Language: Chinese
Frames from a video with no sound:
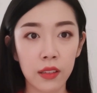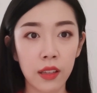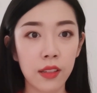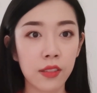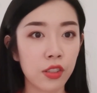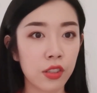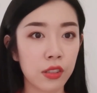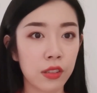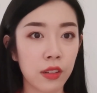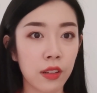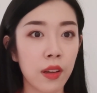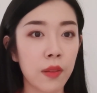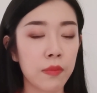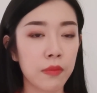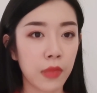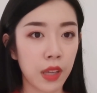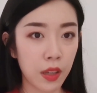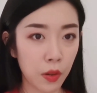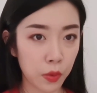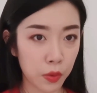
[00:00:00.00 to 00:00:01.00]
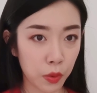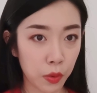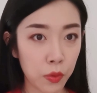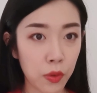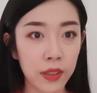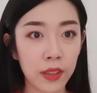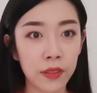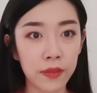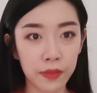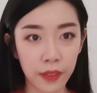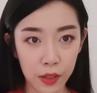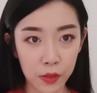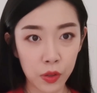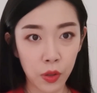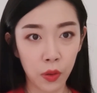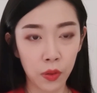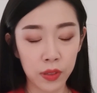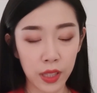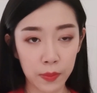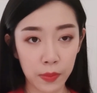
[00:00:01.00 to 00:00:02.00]
但是没有永远的
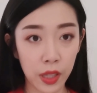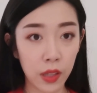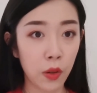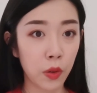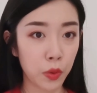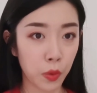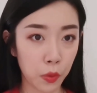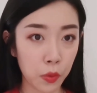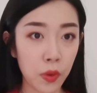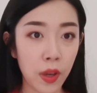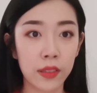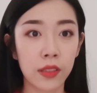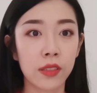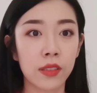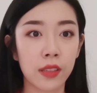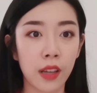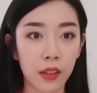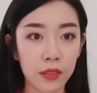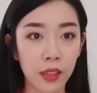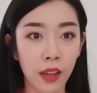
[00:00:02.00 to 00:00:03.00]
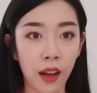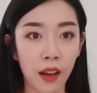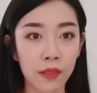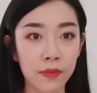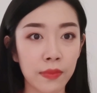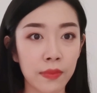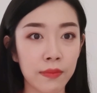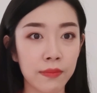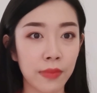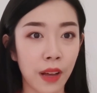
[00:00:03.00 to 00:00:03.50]
繁荣，也没有永远的萧条。